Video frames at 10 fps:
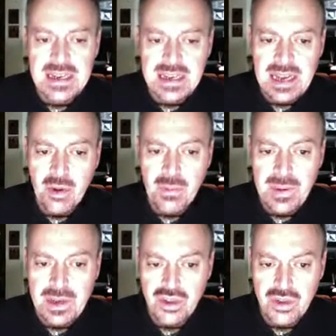nella home
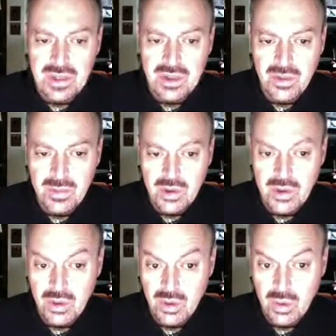page vede subito ci
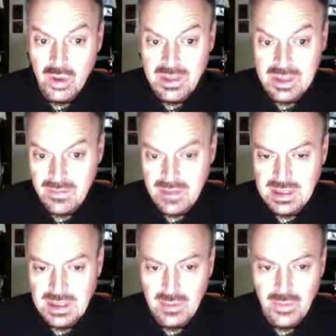sono nuovi
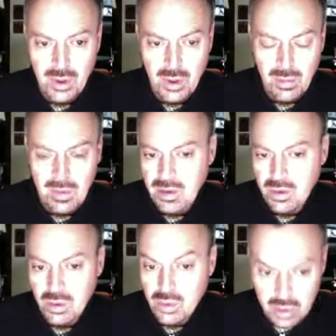interventi nel forum
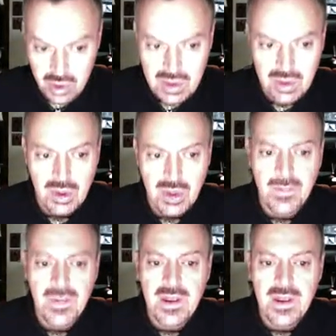o non ci sono